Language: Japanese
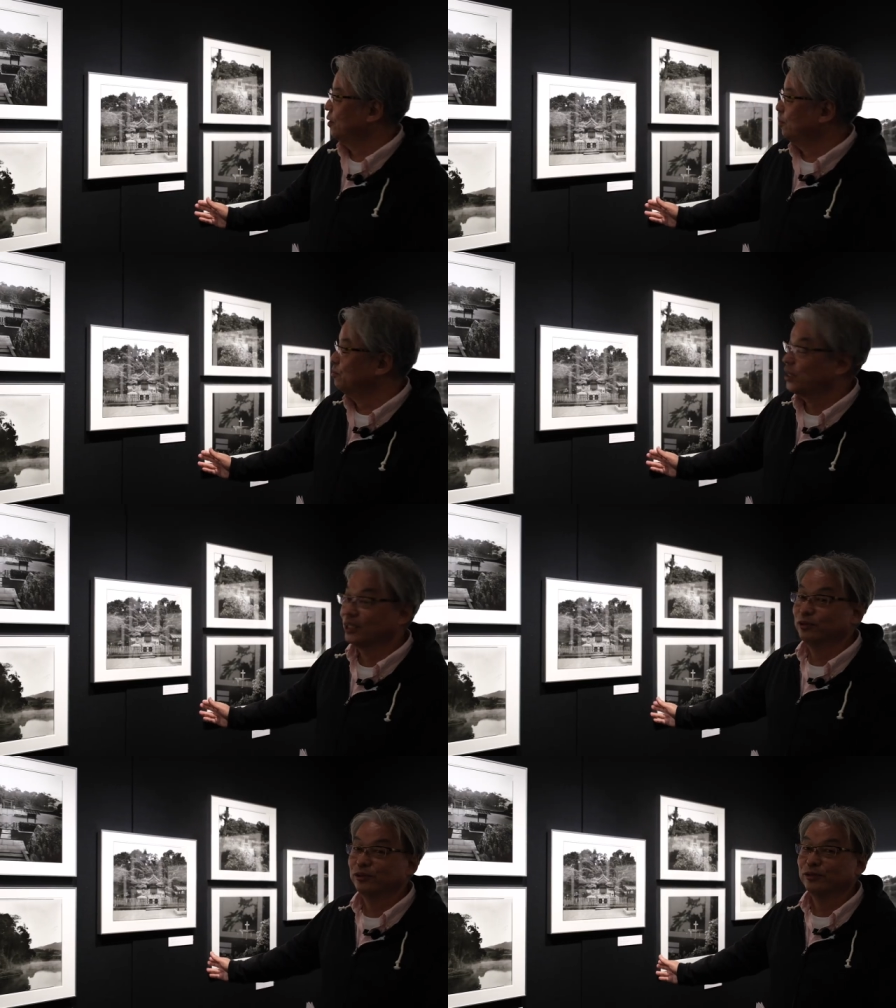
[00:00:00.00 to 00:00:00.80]

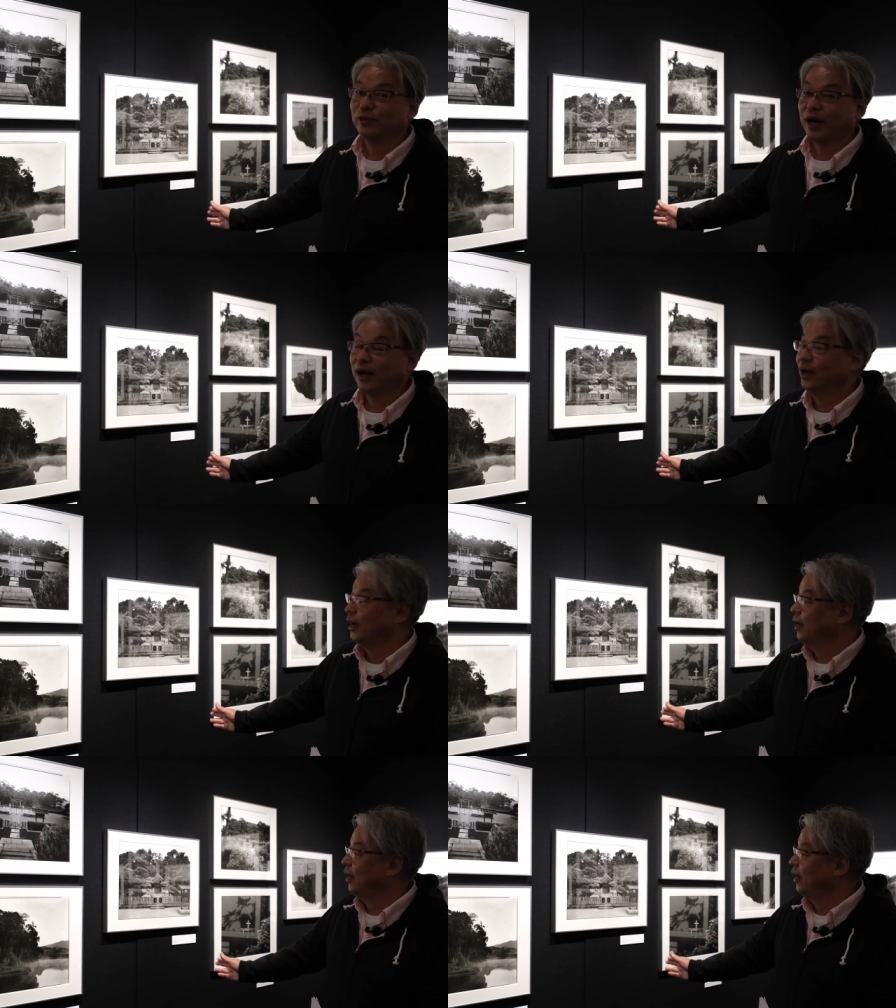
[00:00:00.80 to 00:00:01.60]
昔の人は
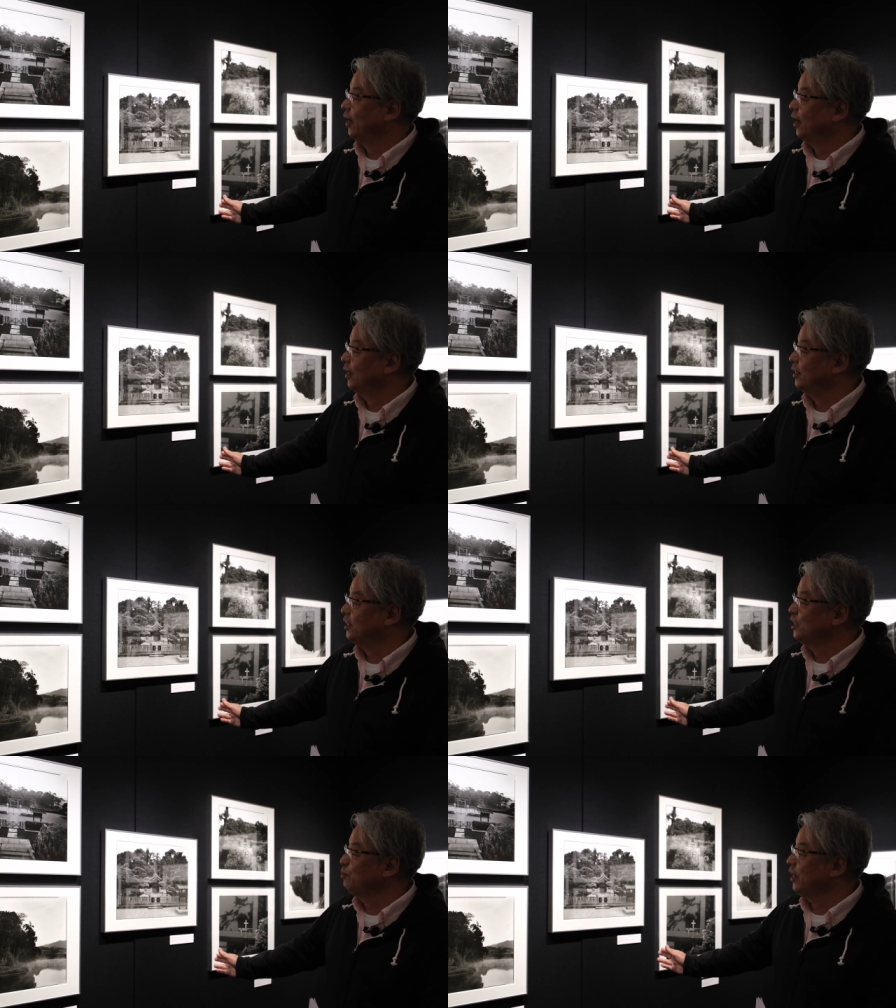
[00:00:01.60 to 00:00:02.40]

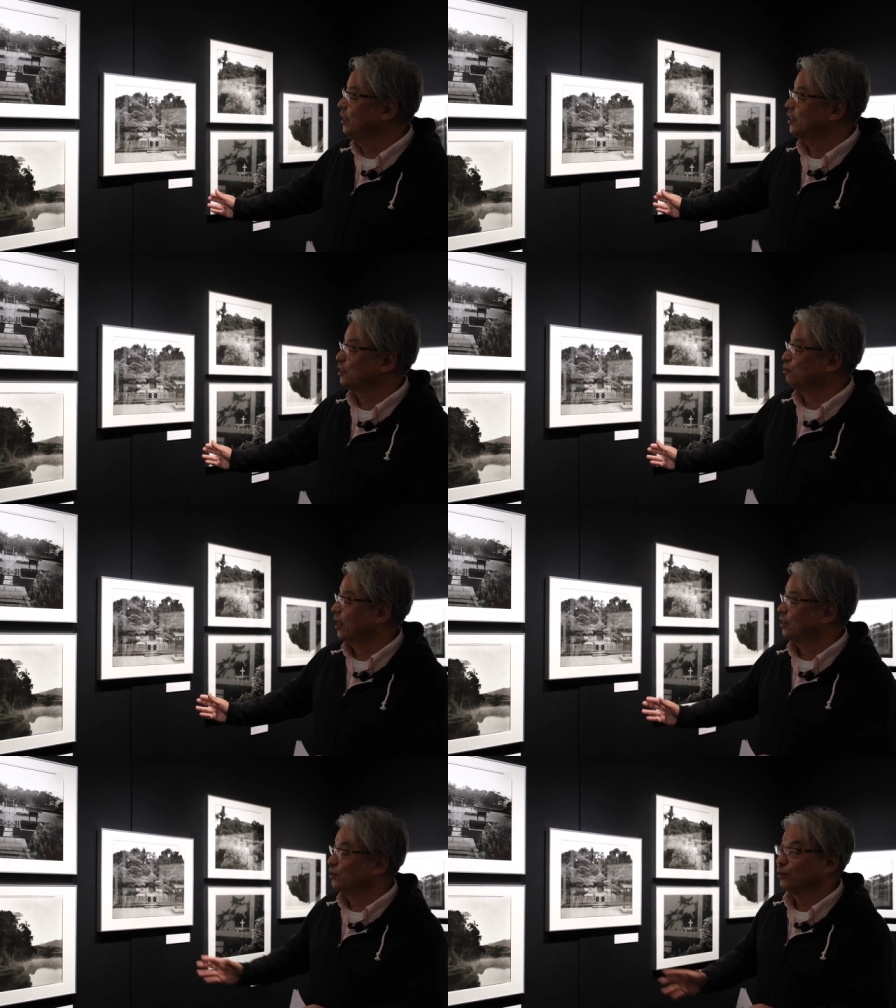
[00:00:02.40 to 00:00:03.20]
一万円札
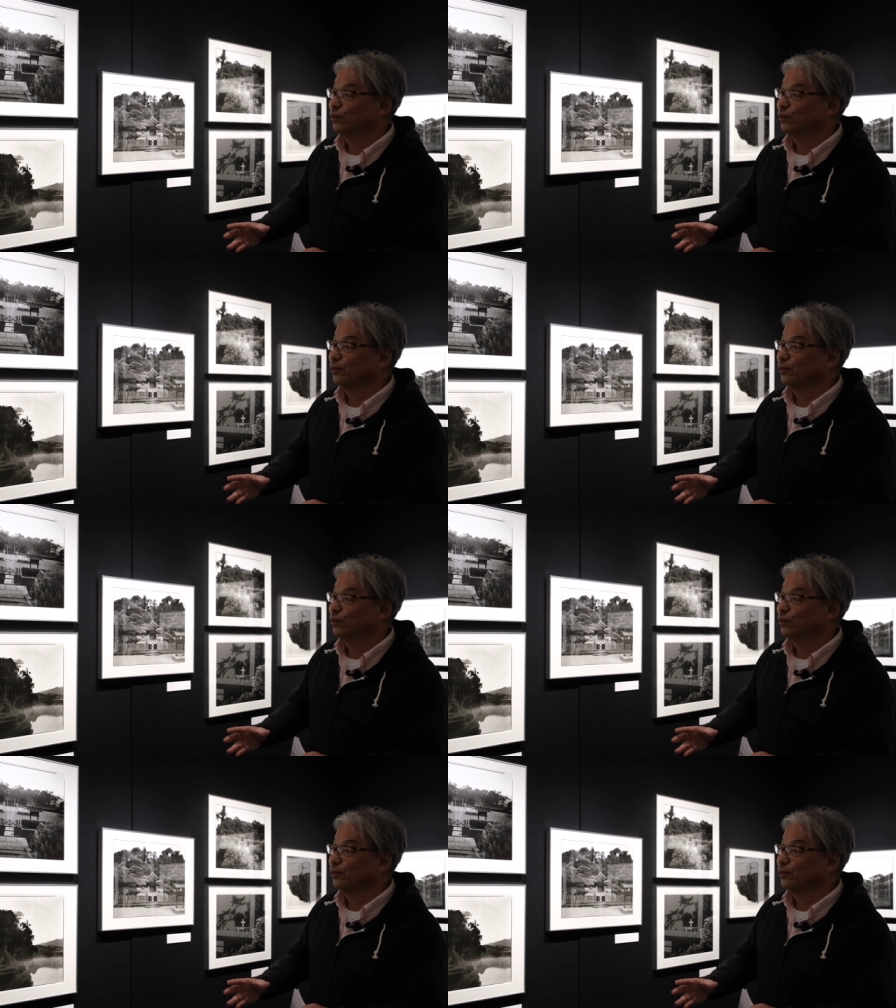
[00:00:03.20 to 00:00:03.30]
は聖